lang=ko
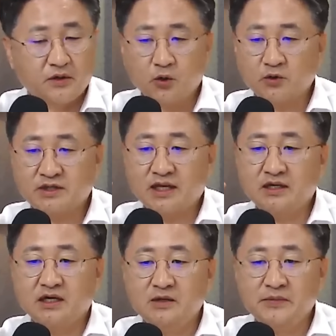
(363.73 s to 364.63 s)
요때
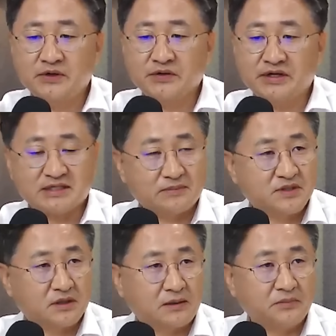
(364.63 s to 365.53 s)
10명이
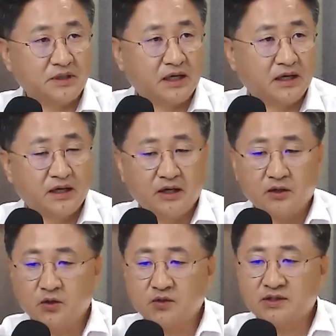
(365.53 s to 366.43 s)
참석을 합니다.
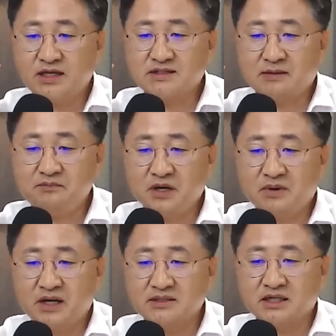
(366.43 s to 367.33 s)
요때
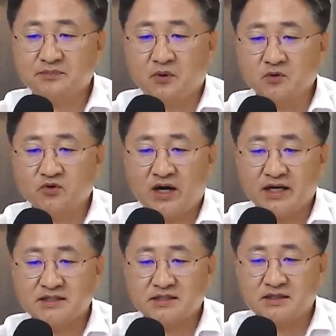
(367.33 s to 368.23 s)
300만 원짜리 봉투 한
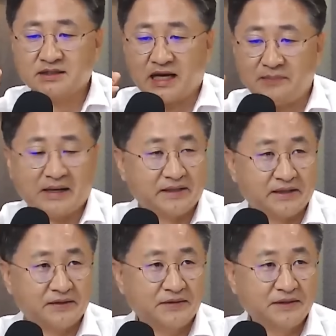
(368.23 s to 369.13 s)
개씩을 다
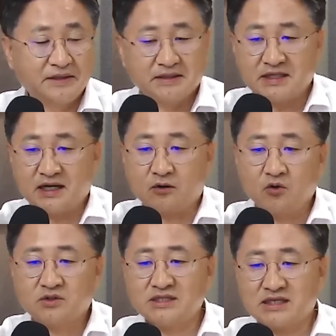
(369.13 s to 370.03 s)
받아요. 자,
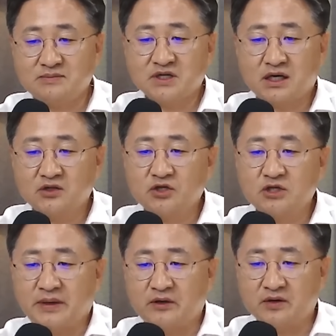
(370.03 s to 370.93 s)
그때 참석한 의원이
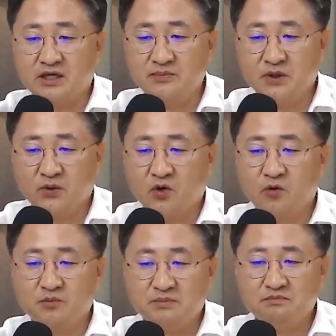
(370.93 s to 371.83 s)
바로 김영호,
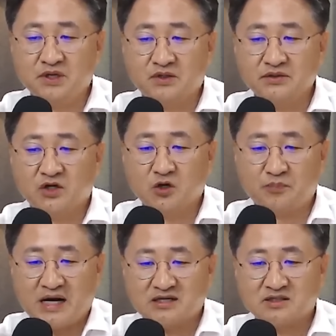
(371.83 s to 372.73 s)
민병덕,
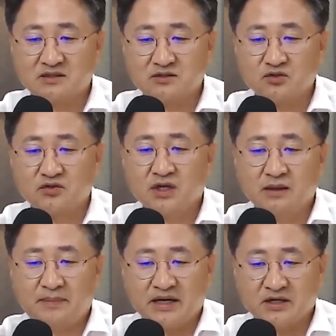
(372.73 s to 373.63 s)
박성준,
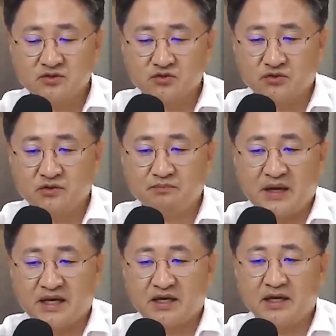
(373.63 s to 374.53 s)
박영순,
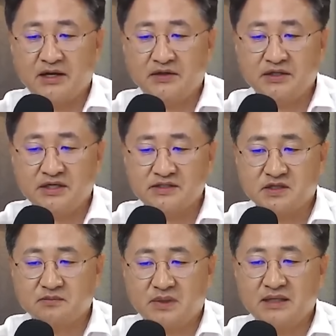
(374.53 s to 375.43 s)
백혜련,
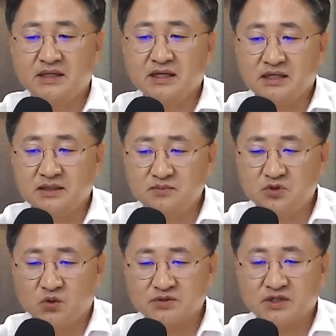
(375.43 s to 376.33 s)
이성만,
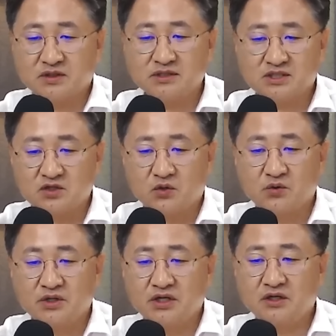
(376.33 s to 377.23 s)
임종성,
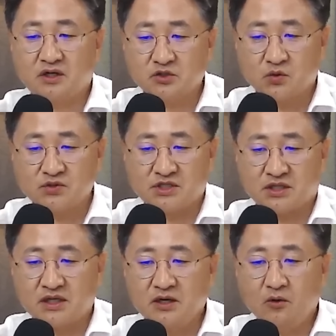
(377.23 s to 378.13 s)
전용기, 허종식,
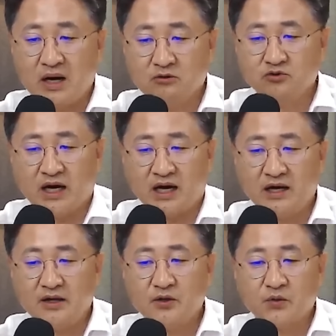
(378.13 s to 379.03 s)
황운하
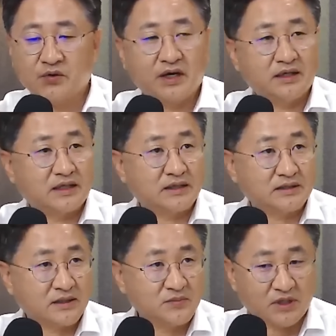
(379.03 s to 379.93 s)
이렇게 일단
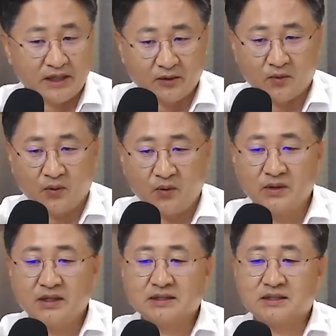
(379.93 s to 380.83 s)
참석을 했고
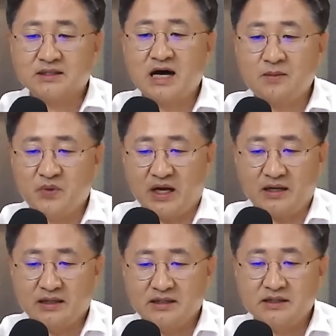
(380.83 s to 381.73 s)
그 다음 날
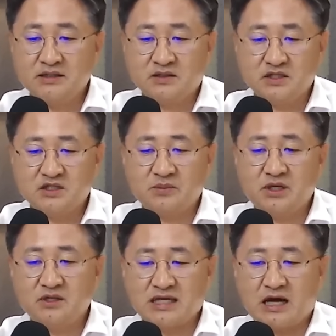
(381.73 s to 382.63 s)

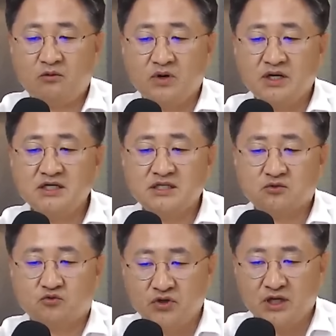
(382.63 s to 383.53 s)
2021년 4월
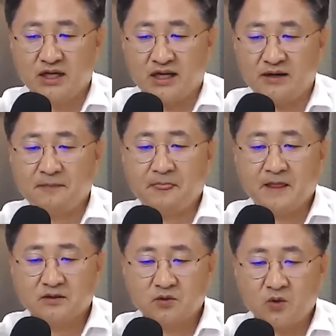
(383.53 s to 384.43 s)
29일 날
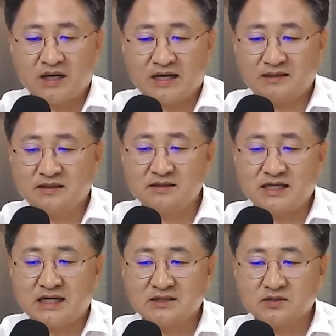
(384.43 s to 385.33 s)
똑같은
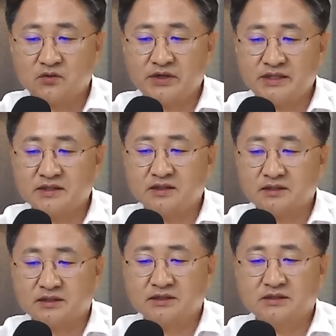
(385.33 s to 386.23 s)
장소에서
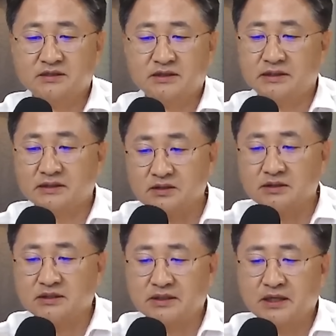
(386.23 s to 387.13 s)
그 어,
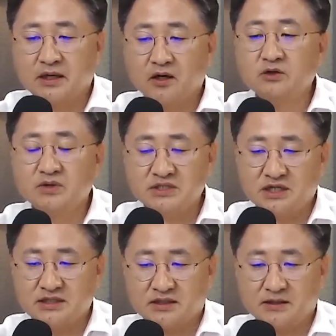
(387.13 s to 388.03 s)

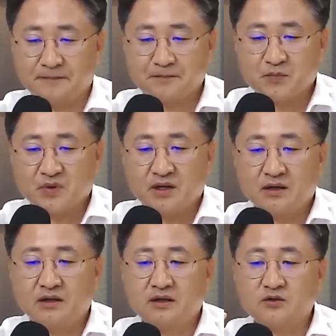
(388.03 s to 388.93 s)
의원실에서
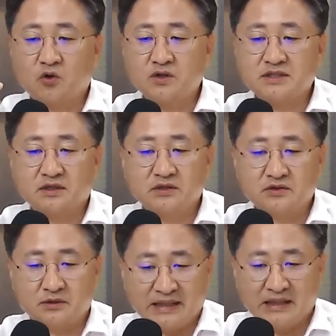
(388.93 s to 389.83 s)
어, 또 이제
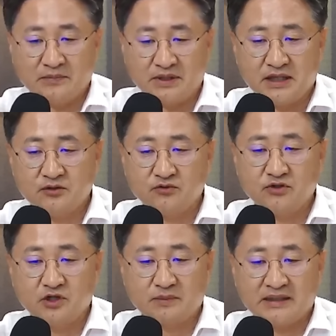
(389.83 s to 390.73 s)
의원들을 만납니다.
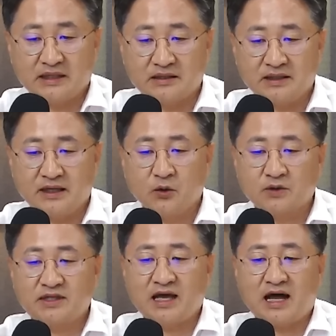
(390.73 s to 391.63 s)
유니언이 만나는데
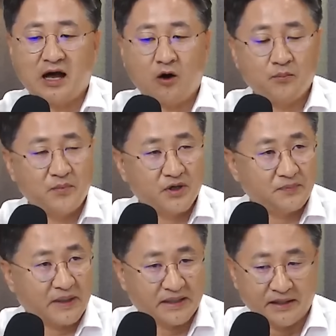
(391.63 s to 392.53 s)
요때 9 명이
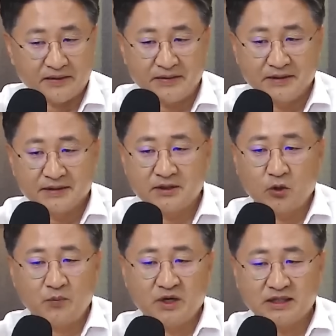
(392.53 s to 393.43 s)
받아요. 근데
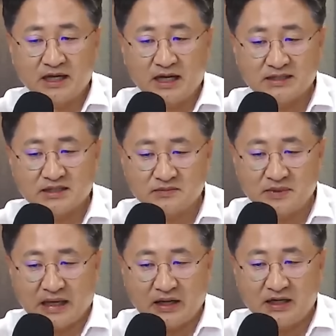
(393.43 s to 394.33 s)
요 명단 아직 지금
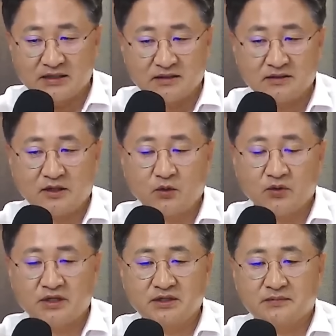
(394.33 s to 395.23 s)
안알려졌는데
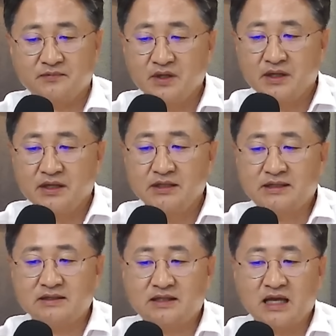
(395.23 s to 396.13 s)
여기는
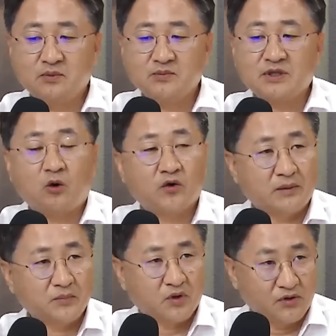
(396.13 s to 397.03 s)
일단 대부분 다
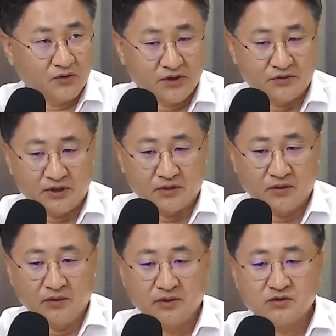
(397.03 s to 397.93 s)
호남권
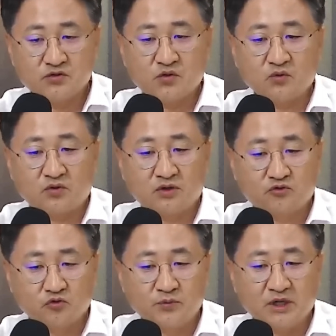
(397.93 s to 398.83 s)
의원들이고 수도권
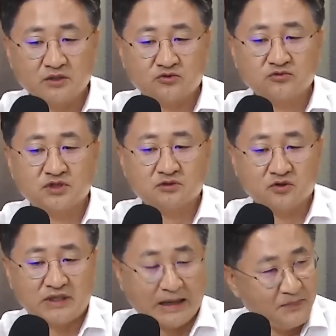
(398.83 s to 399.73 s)
2명,
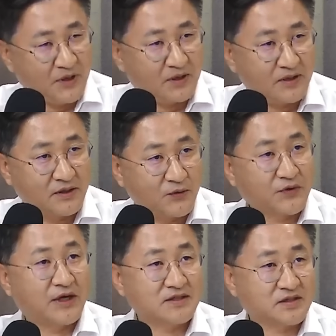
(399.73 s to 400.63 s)
충청권 1명
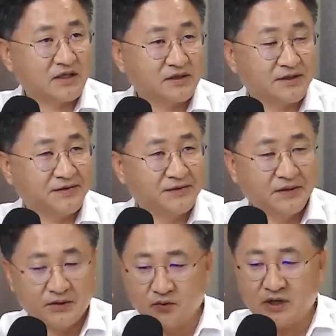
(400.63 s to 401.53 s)
이렇게 있었다는 거예요.
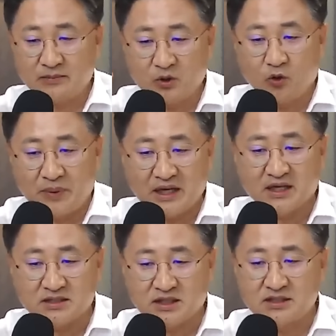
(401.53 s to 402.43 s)
요건 아마 곧
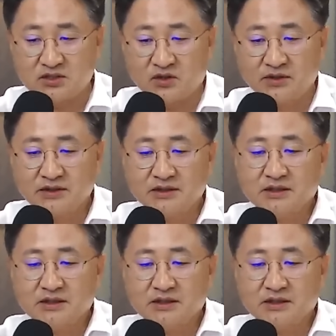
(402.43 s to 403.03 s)
밝혀지겠죠. 네네.